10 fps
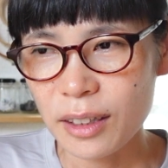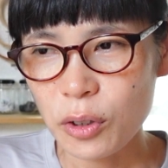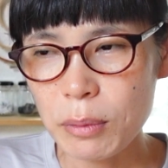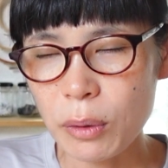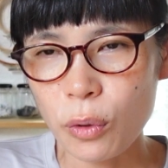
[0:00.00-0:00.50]

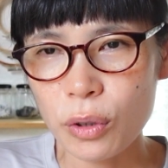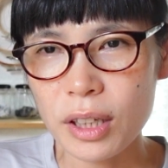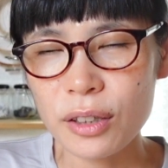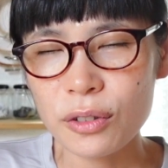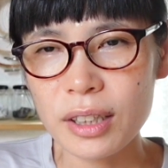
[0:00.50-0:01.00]
例えば
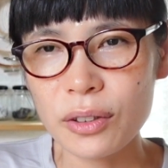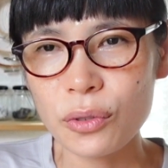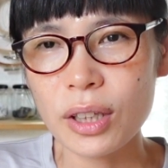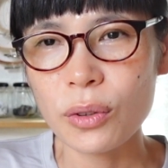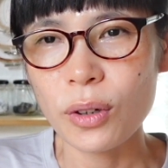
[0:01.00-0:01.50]
ウォーキングに行く
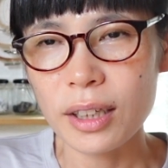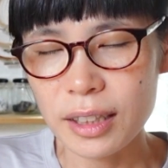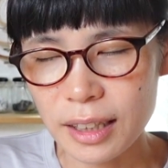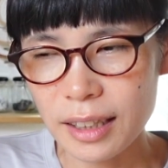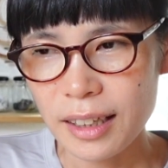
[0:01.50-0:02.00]
時とか
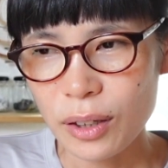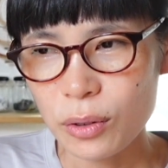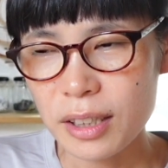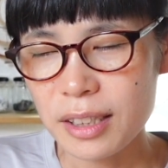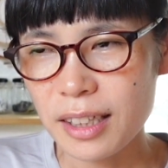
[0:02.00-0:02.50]
に
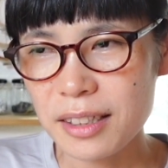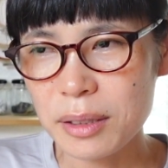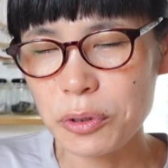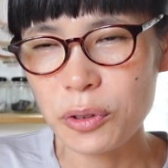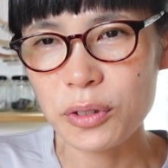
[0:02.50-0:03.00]
私がい
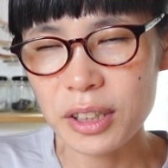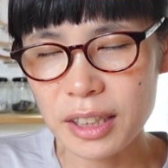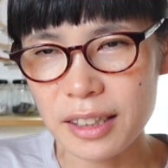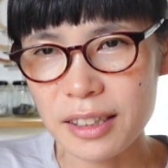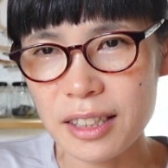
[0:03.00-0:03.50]
つものよう
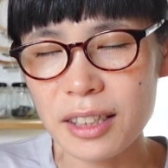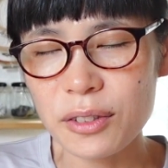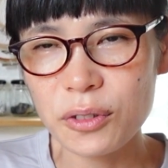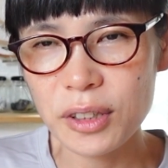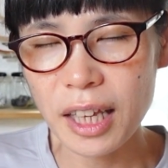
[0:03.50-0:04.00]
に T
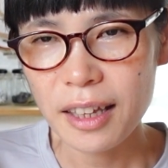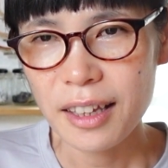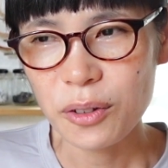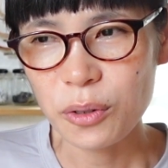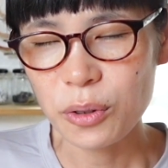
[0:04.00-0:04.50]
シャツをね
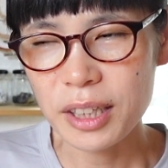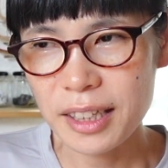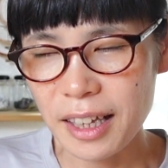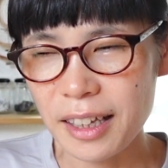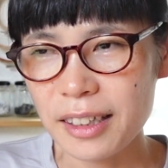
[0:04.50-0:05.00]
こう着
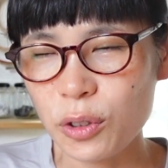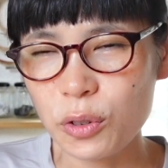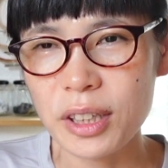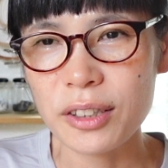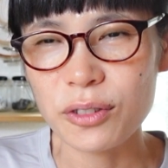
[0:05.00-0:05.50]
て
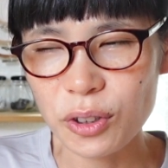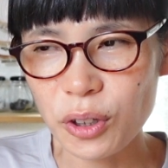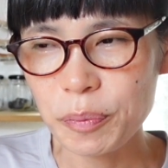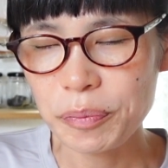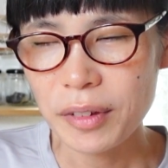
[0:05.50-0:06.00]
外に行く
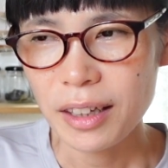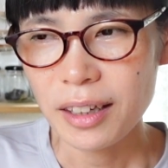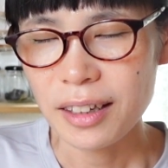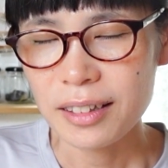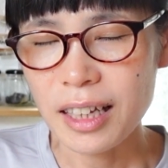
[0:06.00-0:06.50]
と「
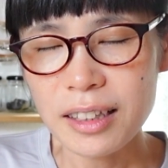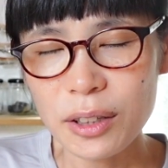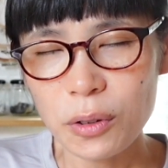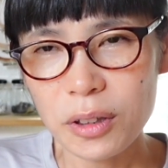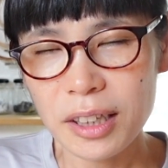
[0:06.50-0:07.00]
なんで
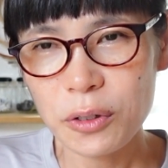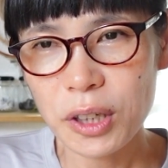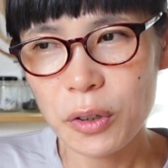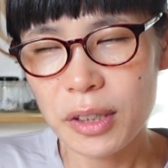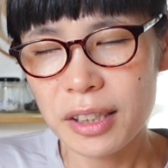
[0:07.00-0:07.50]
そんなに
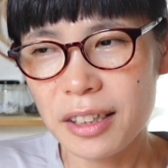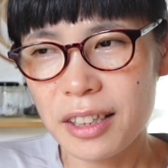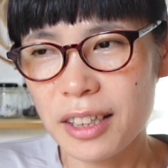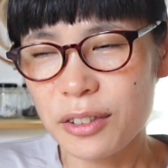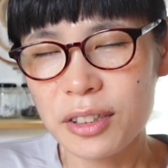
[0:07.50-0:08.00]
ヨレヨレした
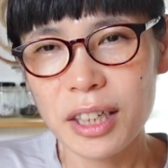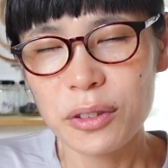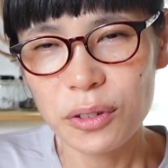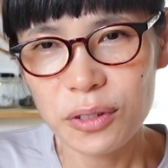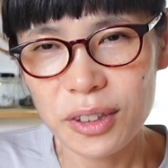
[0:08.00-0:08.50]
T シャツ着て
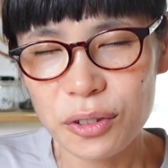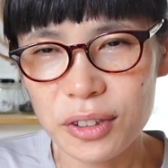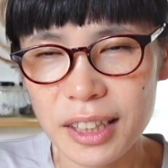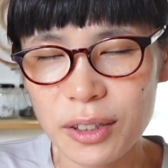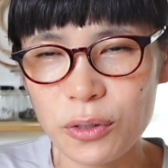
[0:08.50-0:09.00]
るの?」っていうふう
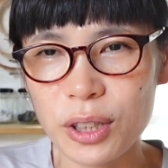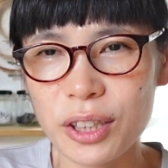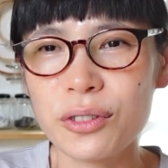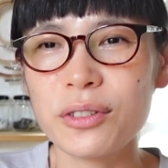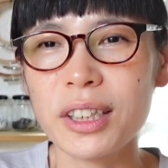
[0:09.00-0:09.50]
にこう
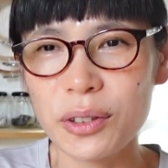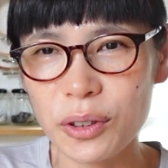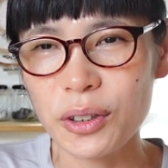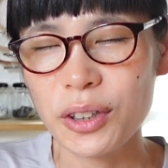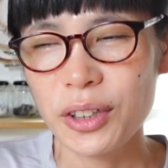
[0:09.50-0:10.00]
聞くんです
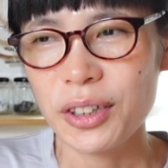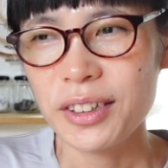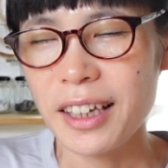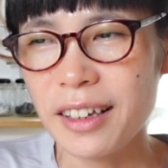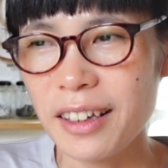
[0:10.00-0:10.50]
よ。
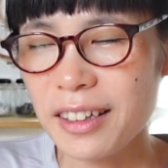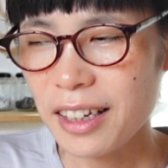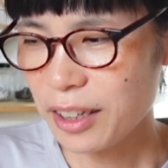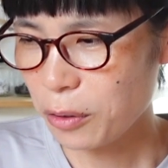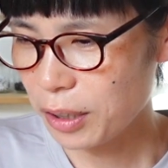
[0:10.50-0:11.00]
で「え
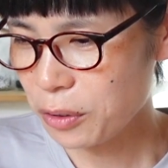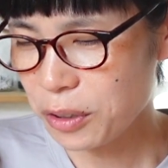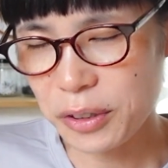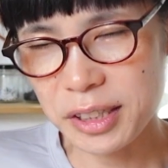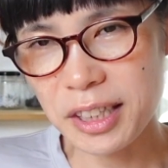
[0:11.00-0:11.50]
なんでこれ
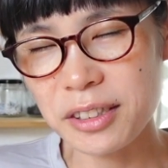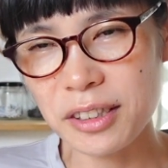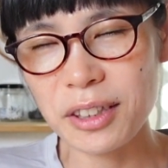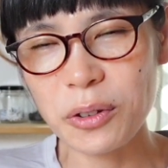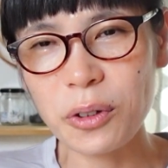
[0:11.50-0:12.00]
ヨレヨレしてんじゃ
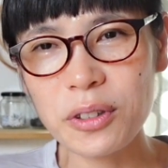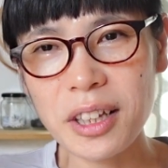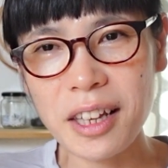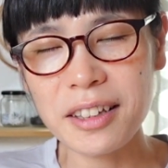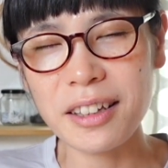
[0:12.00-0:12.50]
なくてこういう
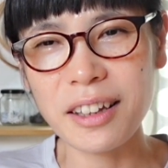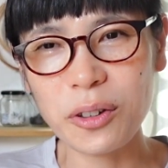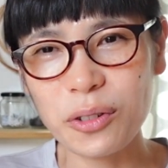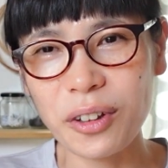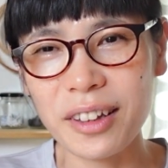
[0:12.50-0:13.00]
デザインなんだ
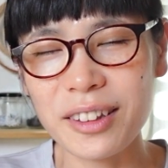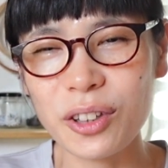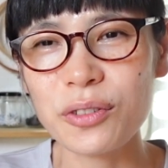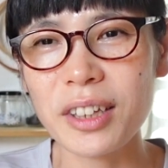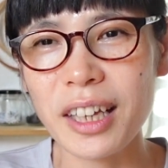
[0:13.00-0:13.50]
よ」とかっ
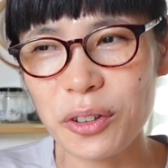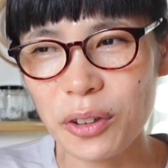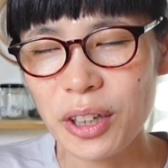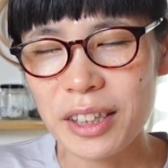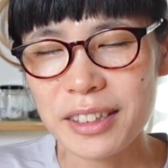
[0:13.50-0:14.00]
て言うんだけ
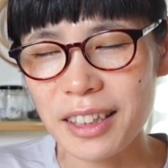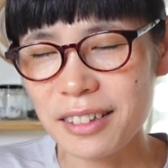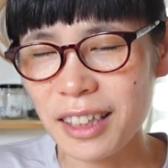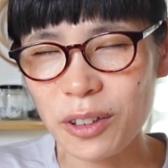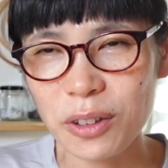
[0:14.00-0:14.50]
ど「絶
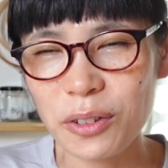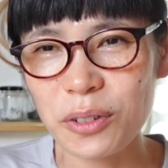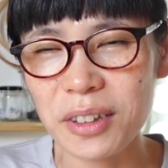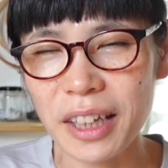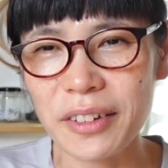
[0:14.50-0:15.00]
対そんなこ
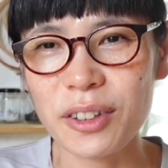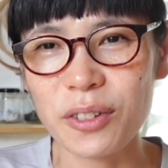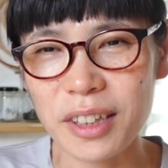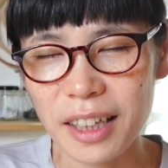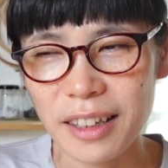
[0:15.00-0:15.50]
とない」っ
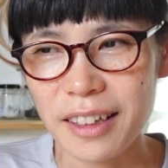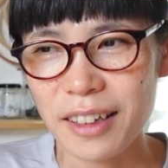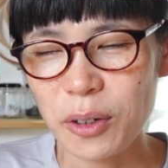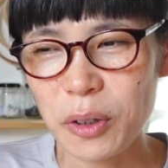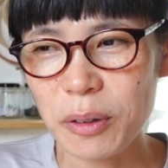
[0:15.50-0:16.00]
て言って「
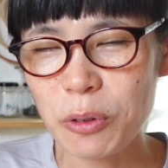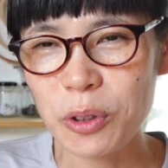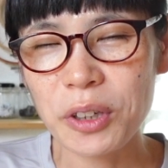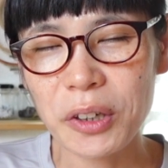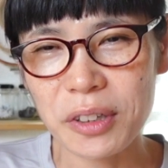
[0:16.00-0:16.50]
これはも
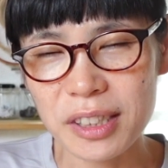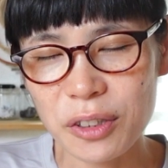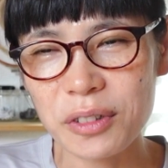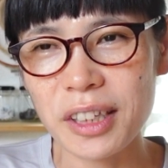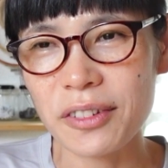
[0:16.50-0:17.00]
うヨレヨレして
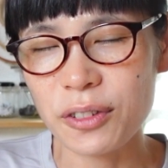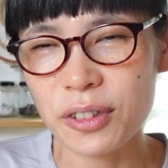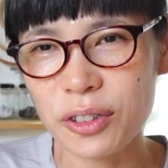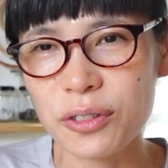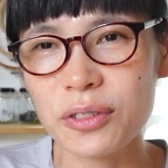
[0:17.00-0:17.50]
るんだ」っていうふ
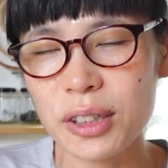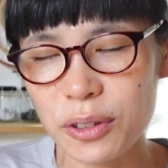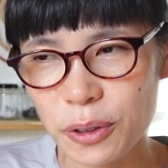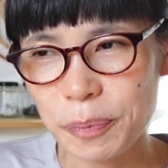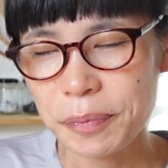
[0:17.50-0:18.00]
うに言うんで
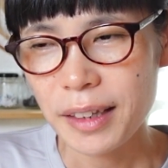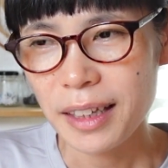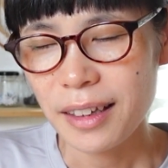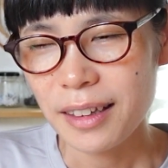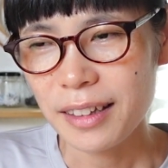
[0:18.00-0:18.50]
すよ。
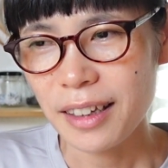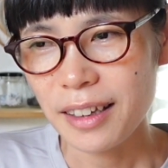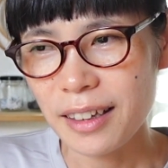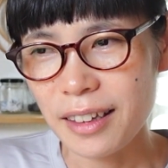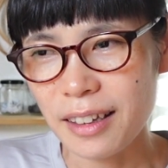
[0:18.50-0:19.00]

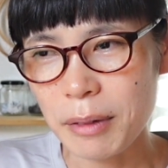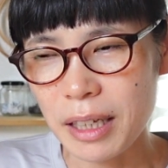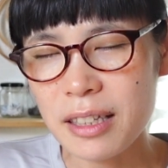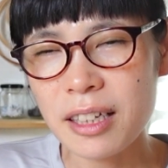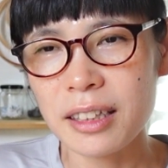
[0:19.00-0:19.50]
で、まあ、
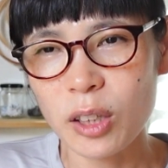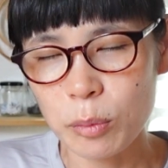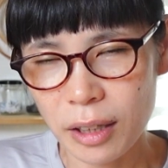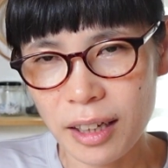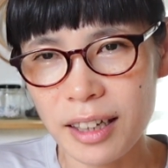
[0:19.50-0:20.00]
いつ買ったの
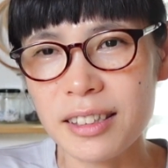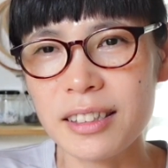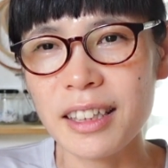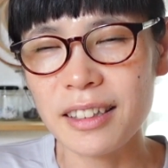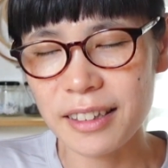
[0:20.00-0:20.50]
みたいな感じ
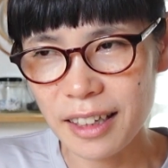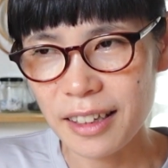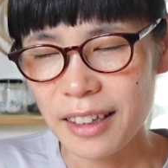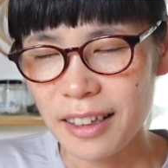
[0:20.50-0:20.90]
になって